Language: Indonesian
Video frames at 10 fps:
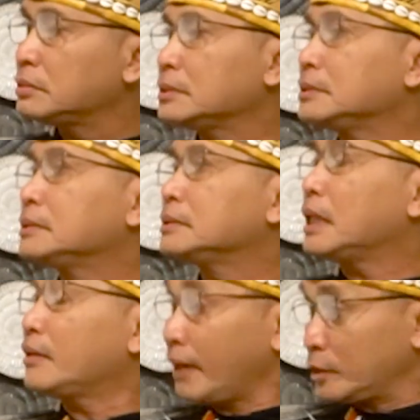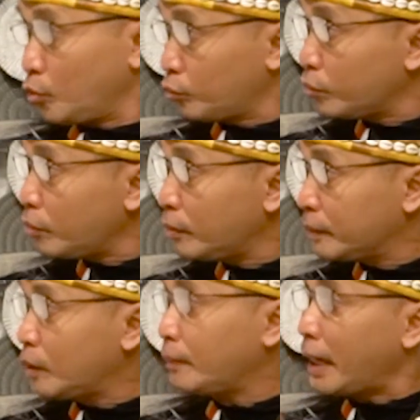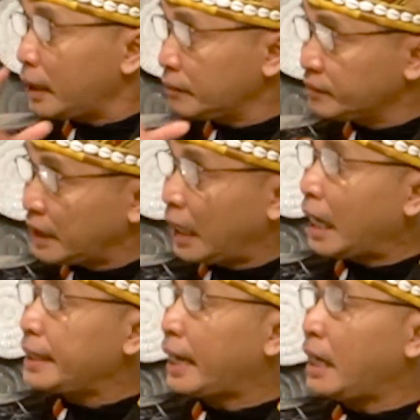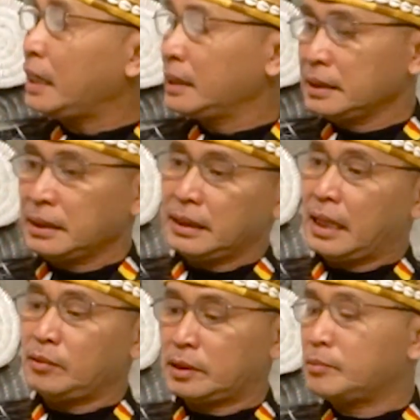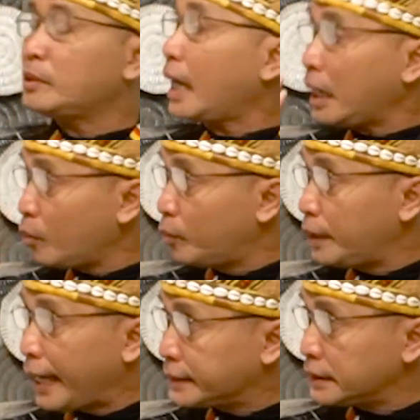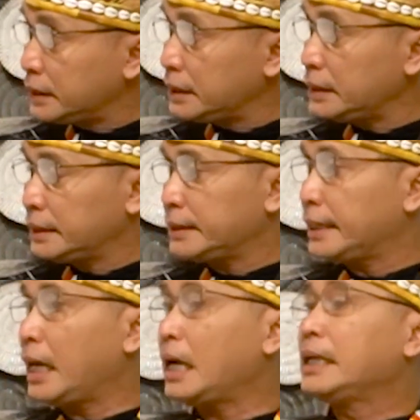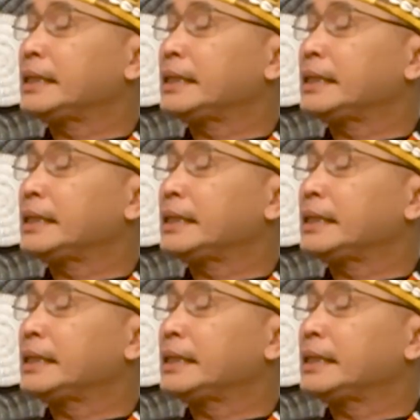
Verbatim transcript: Betul. Infrastruktur, ya, betul ya Pak, jalan betul ya. Sekali, ya. Lalu kemudian akomodasi, betul. ya.